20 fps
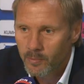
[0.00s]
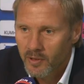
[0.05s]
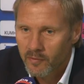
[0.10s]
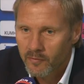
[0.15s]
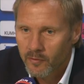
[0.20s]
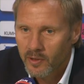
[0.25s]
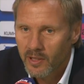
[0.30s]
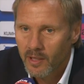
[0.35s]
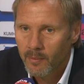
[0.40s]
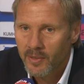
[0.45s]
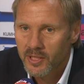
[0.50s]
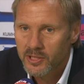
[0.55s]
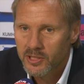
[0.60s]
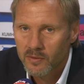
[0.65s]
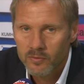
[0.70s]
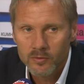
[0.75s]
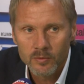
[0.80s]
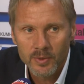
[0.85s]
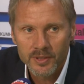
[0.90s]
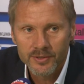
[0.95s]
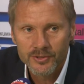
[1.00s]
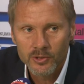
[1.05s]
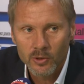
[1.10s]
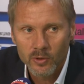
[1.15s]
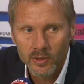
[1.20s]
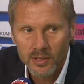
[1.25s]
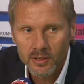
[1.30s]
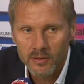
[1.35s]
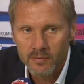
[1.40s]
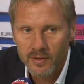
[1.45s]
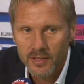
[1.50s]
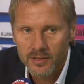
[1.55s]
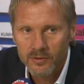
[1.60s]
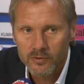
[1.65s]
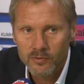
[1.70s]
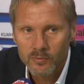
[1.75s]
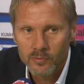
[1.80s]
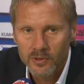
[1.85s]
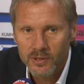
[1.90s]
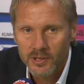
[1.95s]
bin von der Mannschaft überzeugt, weil
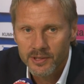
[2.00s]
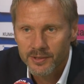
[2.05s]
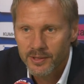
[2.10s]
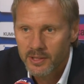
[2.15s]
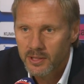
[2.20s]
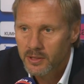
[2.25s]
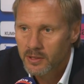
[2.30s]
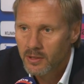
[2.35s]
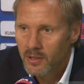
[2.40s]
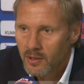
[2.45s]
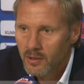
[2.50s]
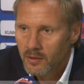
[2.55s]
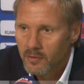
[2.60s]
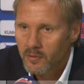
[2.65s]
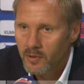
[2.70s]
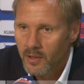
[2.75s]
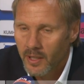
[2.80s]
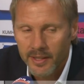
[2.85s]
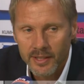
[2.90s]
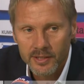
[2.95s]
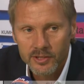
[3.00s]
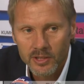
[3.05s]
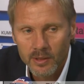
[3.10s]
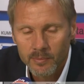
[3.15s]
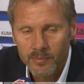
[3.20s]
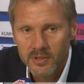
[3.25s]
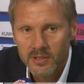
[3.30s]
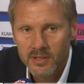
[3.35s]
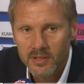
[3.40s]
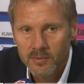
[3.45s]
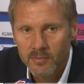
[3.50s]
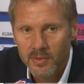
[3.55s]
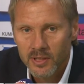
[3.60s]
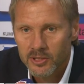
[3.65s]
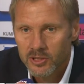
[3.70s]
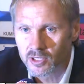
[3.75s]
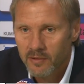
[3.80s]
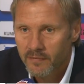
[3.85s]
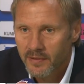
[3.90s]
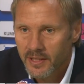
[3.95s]
sonst würde ich nicht von einer Champions
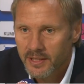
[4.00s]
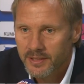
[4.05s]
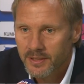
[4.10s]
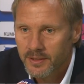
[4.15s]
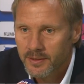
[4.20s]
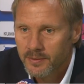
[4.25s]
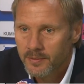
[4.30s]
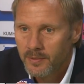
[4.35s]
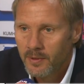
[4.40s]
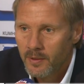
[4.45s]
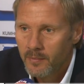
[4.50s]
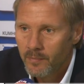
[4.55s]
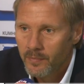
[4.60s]
League-Mannschaft wechseln